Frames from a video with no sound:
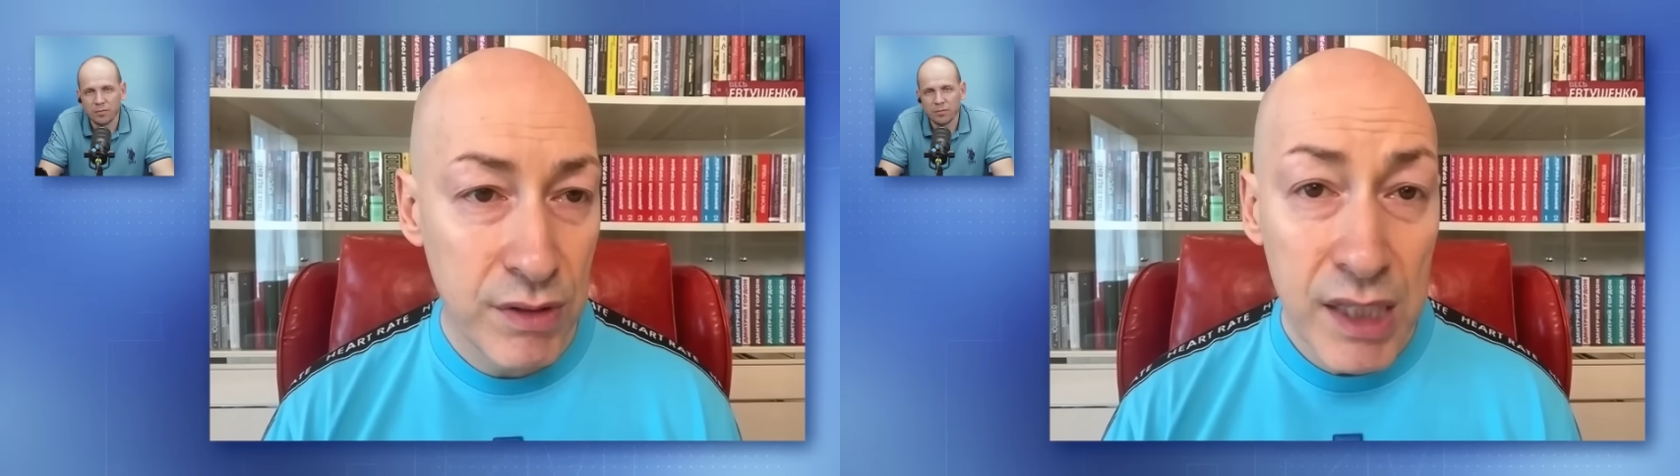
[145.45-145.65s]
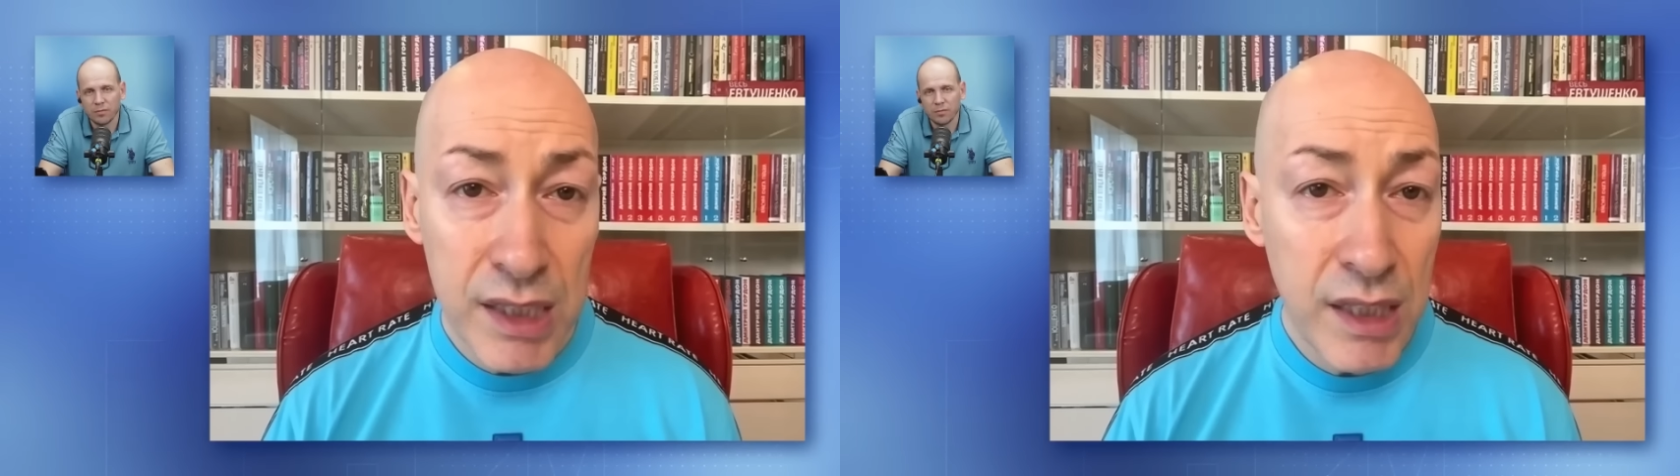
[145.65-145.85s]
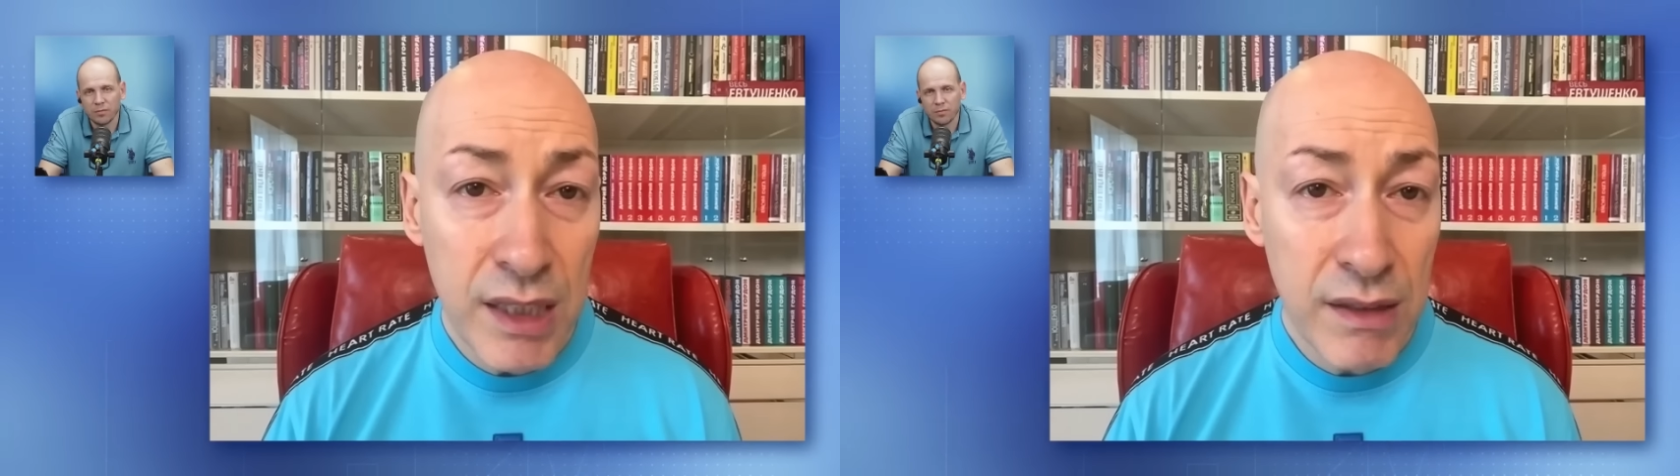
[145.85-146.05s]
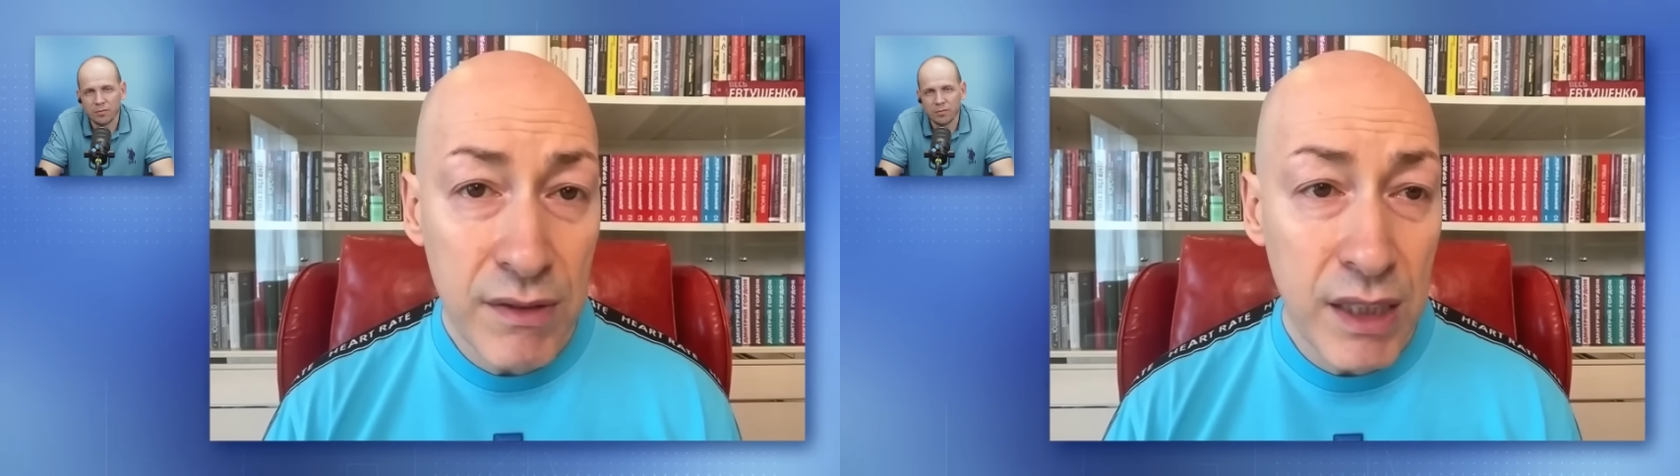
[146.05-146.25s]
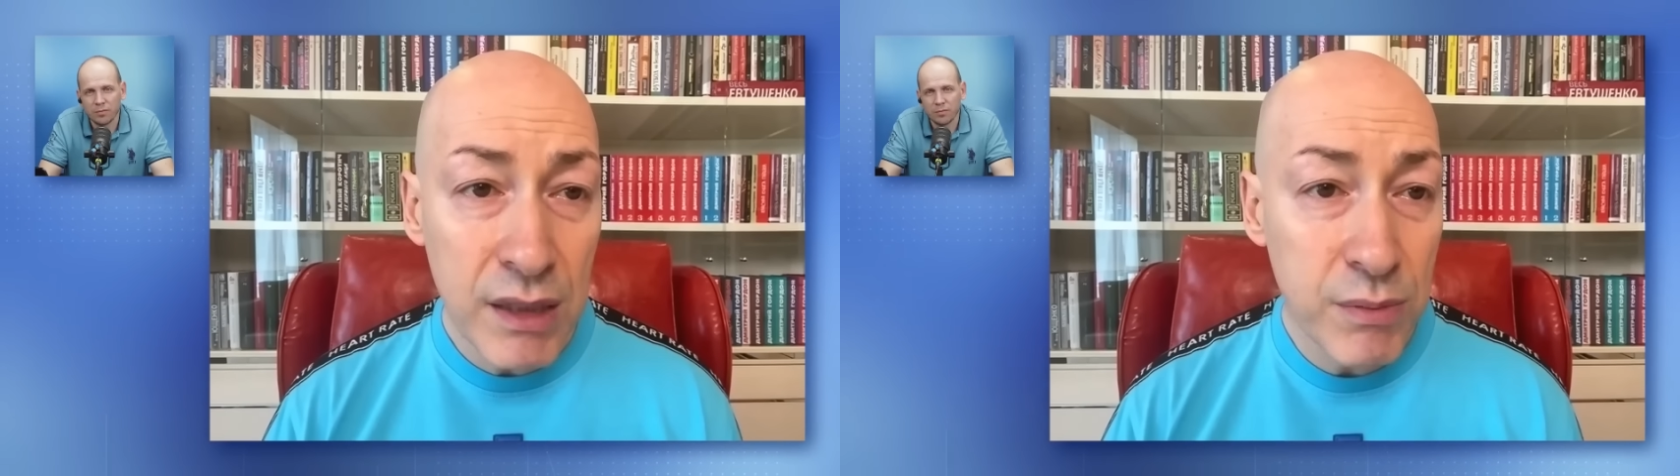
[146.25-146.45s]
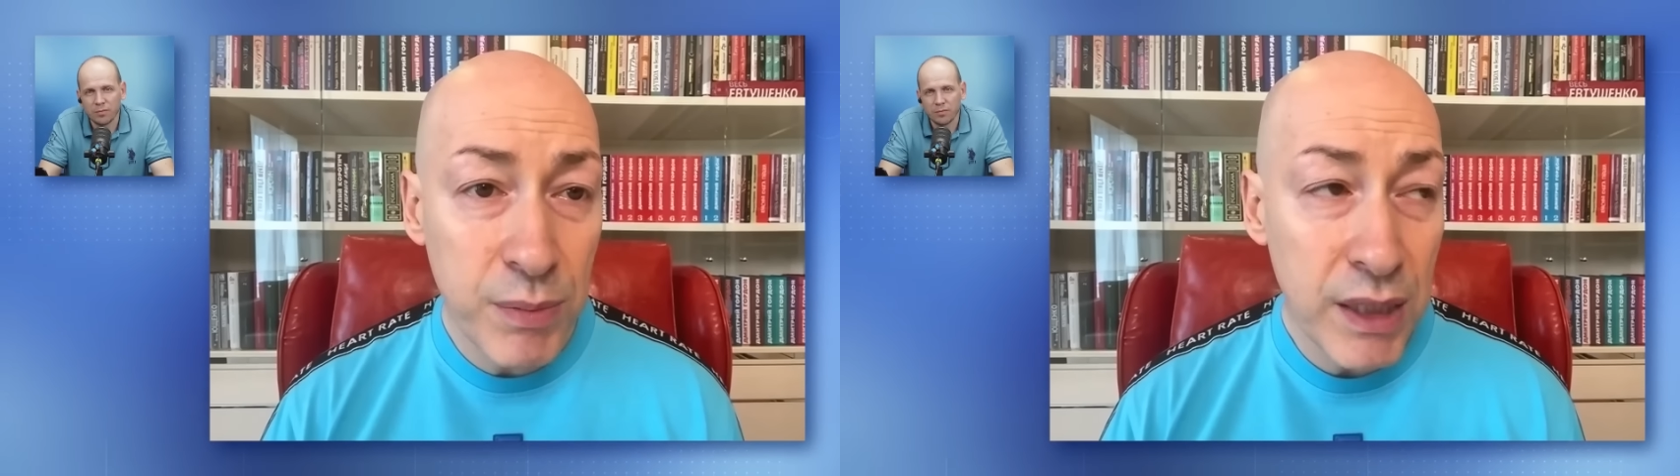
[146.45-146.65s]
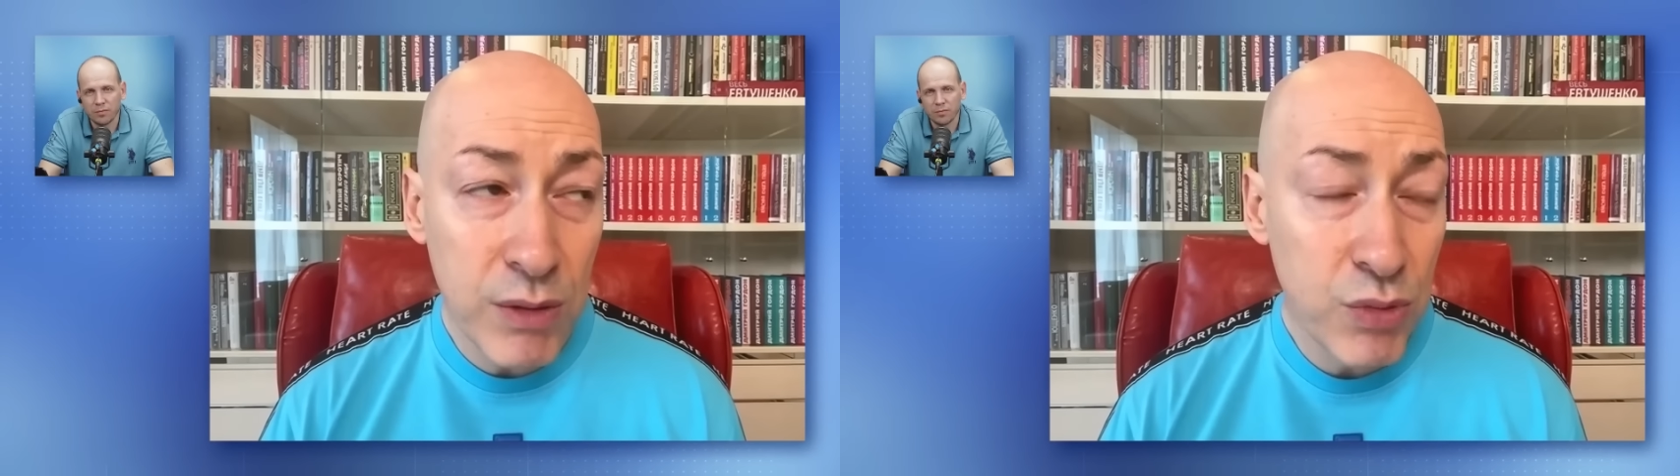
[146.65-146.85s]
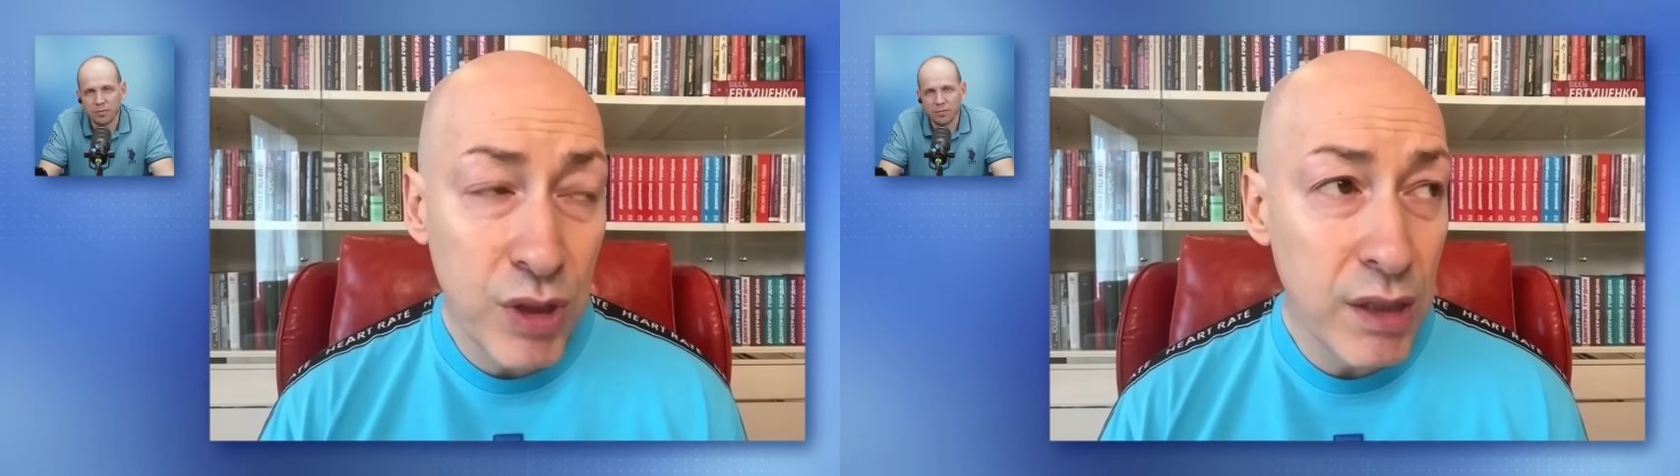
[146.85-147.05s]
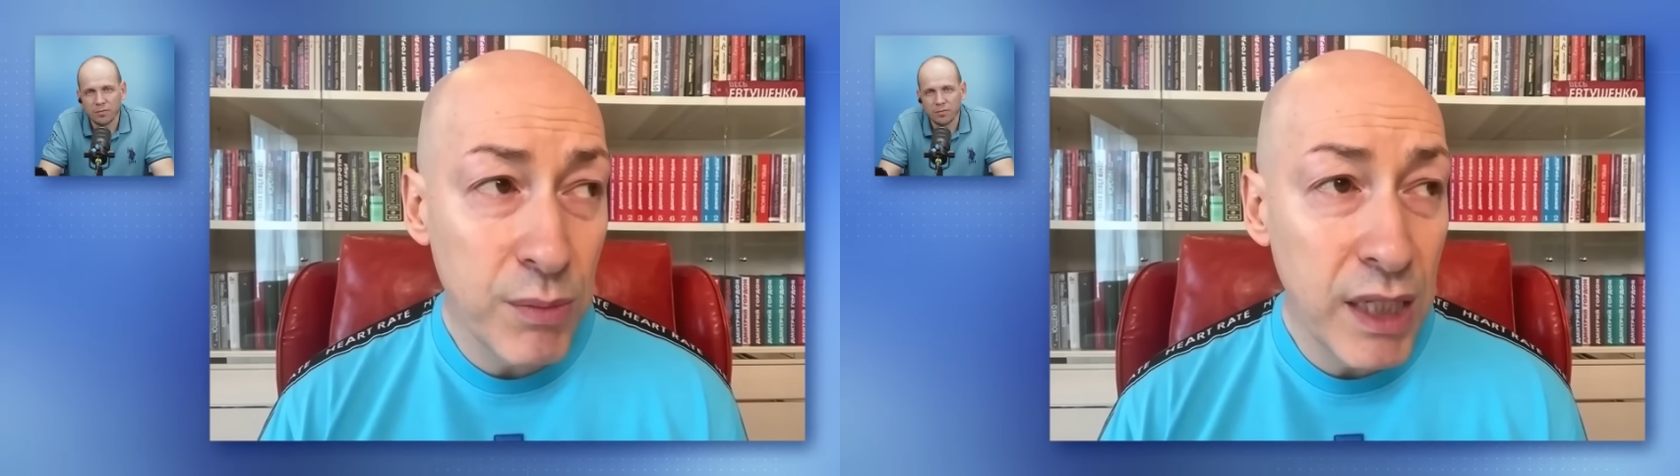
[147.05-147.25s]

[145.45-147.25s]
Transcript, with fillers: Я с ней не говорил, поэтому это